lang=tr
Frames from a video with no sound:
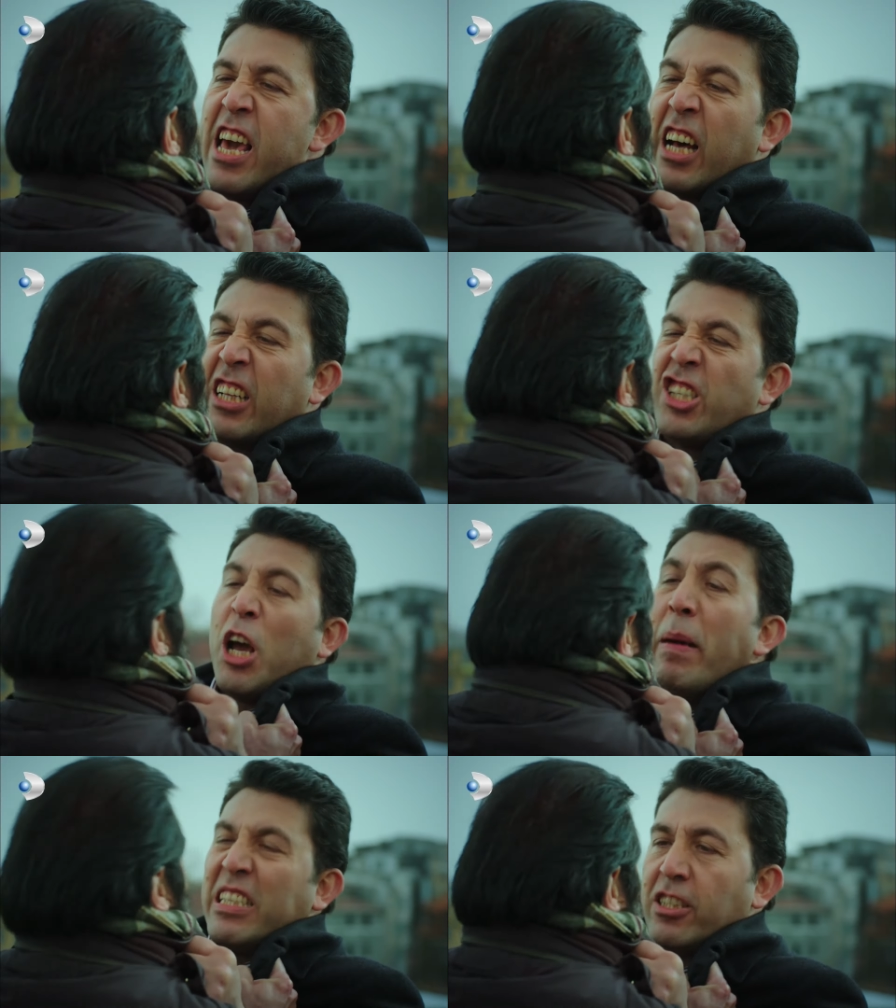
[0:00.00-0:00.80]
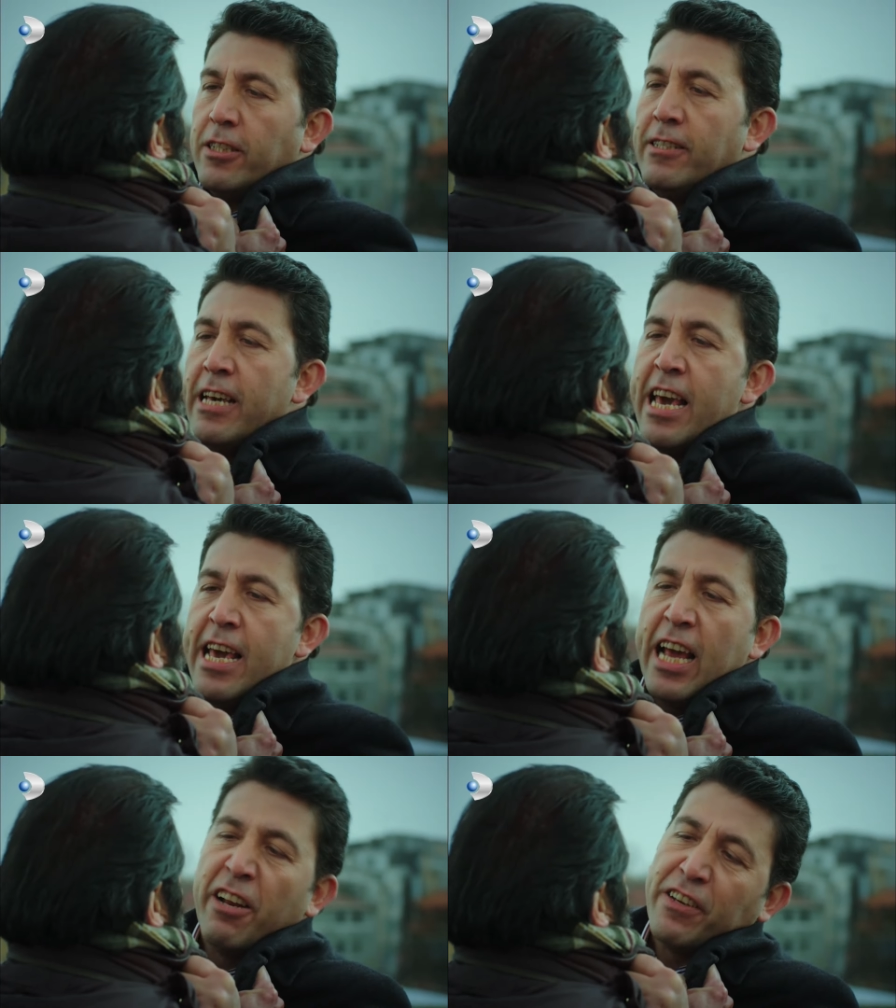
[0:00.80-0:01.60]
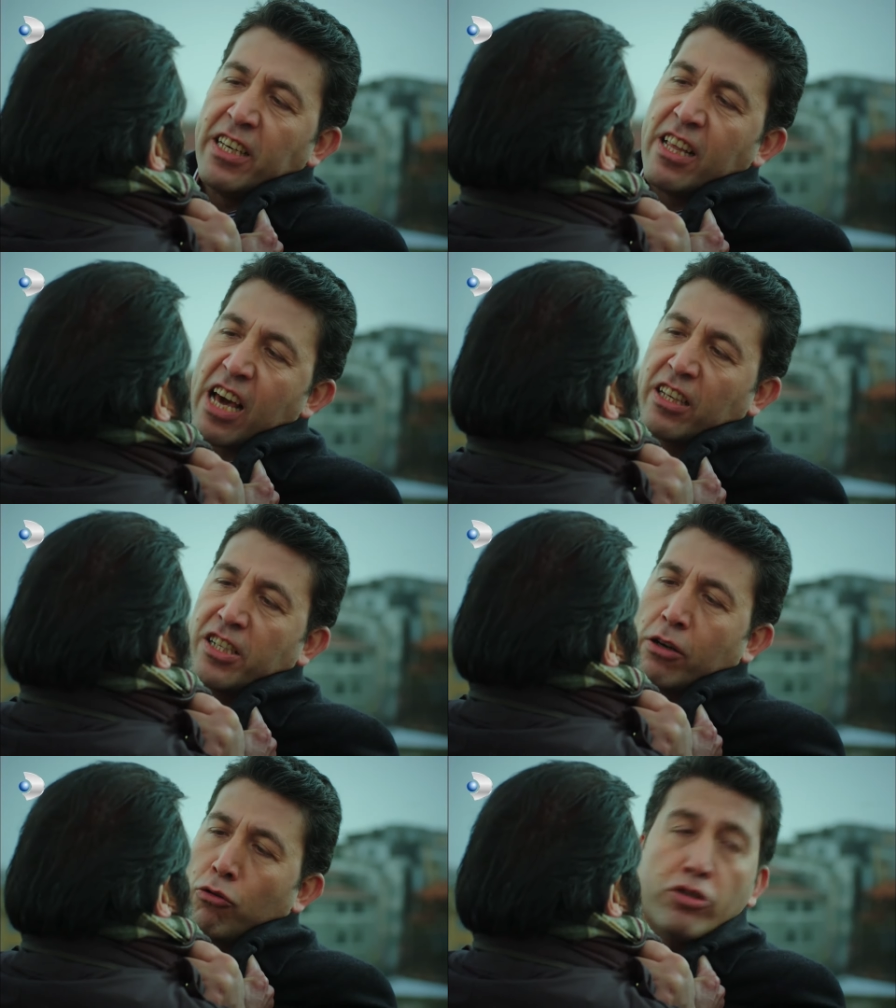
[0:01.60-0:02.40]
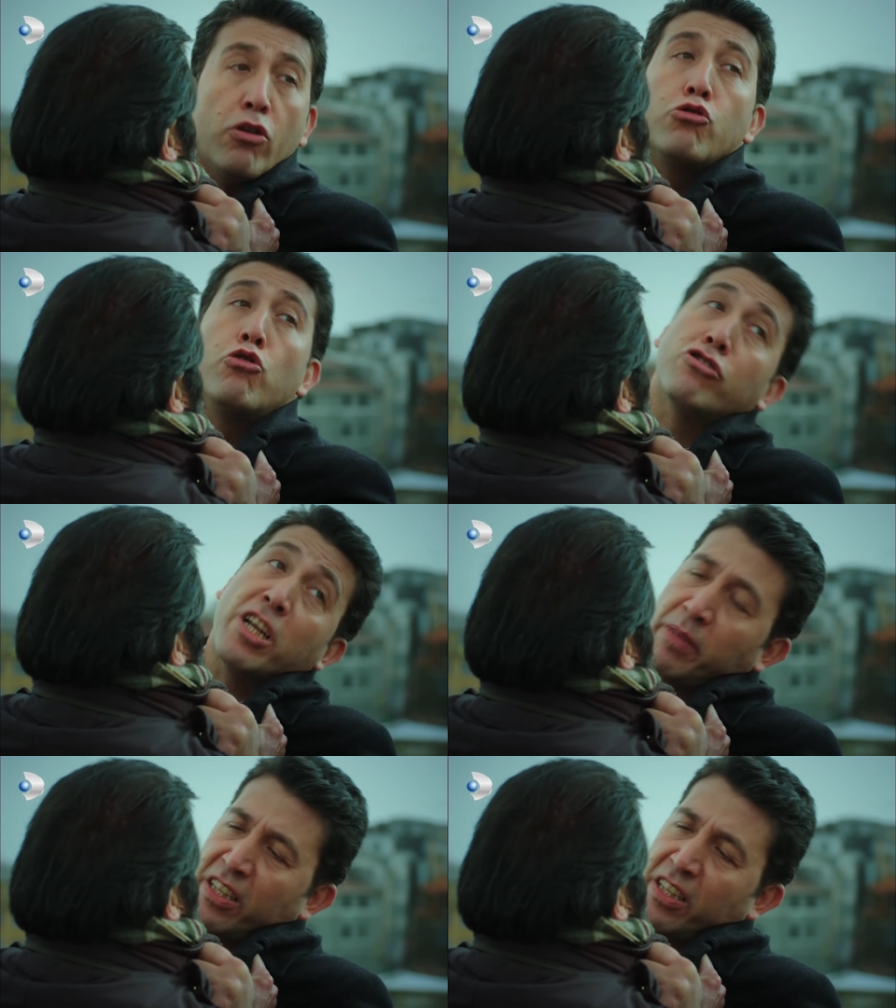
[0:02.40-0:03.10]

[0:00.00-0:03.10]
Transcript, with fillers: yaklaşamazsın. Elif'in yanına yaklaşacak olursan o çocukların